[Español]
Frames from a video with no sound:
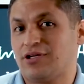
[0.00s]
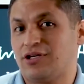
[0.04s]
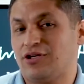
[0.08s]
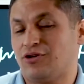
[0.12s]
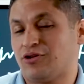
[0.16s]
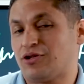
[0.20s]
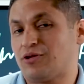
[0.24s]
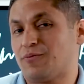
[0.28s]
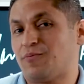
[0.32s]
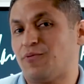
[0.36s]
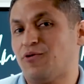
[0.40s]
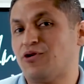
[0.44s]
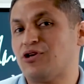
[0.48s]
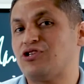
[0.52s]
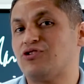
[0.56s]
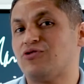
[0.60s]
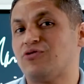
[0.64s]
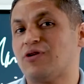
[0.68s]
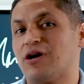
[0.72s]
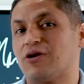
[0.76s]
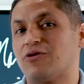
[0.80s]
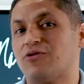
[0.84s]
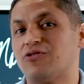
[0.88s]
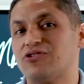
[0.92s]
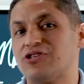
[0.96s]
Yo te puedo
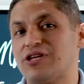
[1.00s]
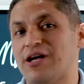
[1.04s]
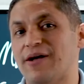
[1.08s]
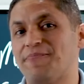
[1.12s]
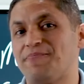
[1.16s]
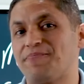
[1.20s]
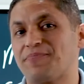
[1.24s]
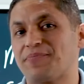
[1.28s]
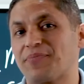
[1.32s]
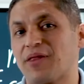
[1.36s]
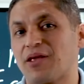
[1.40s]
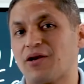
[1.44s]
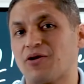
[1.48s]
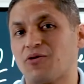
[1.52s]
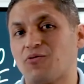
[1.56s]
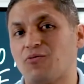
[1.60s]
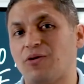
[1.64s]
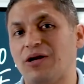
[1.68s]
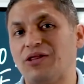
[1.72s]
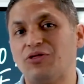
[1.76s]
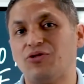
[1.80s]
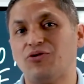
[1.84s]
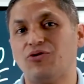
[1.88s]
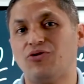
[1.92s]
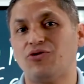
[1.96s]
decir una cosa,
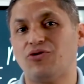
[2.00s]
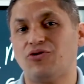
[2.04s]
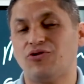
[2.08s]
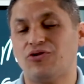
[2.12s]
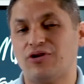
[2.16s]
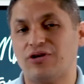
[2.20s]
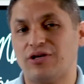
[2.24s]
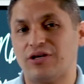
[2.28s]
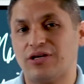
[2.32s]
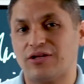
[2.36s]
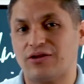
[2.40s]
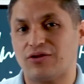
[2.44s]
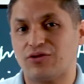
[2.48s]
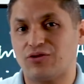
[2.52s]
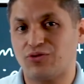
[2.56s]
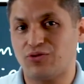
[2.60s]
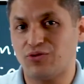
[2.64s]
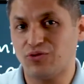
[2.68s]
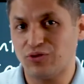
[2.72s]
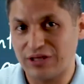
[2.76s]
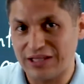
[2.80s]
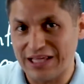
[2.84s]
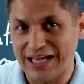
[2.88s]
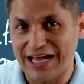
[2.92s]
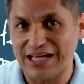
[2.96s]
cuando
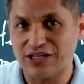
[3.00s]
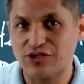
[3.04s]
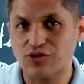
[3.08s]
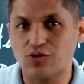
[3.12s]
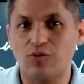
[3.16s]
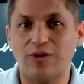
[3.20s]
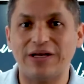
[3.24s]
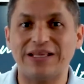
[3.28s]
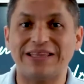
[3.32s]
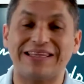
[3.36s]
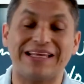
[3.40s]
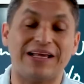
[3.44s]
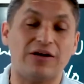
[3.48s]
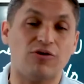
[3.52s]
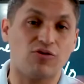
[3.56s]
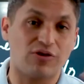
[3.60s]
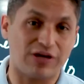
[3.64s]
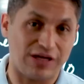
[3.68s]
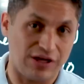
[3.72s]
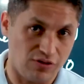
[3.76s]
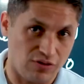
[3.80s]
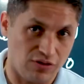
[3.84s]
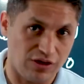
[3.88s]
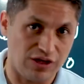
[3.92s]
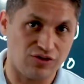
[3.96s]
tú te das cuenta lo
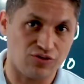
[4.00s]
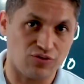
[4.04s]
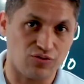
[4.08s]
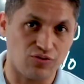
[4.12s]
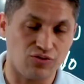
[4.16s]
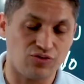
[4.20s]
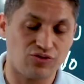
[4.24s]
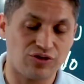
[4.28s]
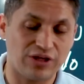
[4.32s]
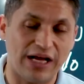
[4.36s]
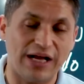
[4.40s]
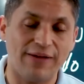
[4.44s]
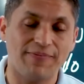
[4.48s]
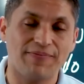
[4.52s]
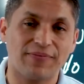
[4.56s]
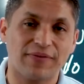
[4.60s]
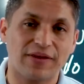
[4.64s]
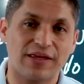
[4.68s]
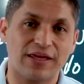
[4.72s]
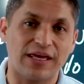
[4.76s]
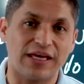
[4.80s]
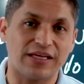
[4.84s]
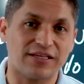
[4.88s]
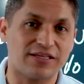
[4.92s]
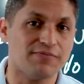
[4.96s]
que no les gusta,
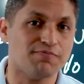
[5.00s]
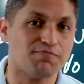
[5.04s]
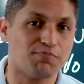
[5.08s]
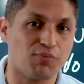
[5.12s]
que es